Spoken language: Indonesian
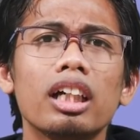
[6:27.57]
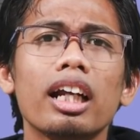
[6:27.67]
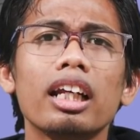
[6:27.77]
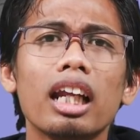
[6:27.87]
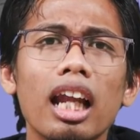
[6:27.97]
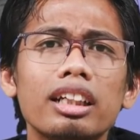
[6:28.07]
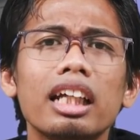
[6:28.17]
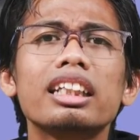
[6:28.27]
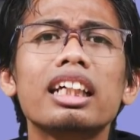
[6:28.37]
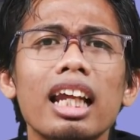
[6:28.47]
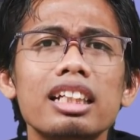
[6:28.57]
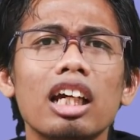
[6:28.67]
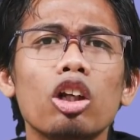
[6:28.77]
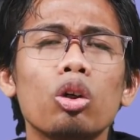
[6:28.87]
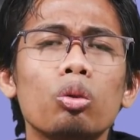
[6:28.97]
rela dan ikhlas
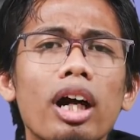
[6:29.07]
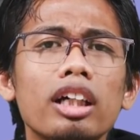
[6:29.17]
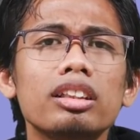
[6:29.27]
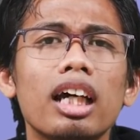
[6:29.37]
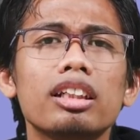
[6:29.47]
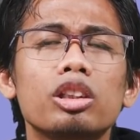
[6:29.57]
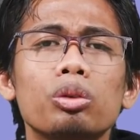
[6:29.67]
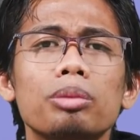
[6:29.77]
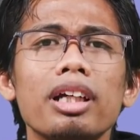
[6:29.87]
kalau uang dari duit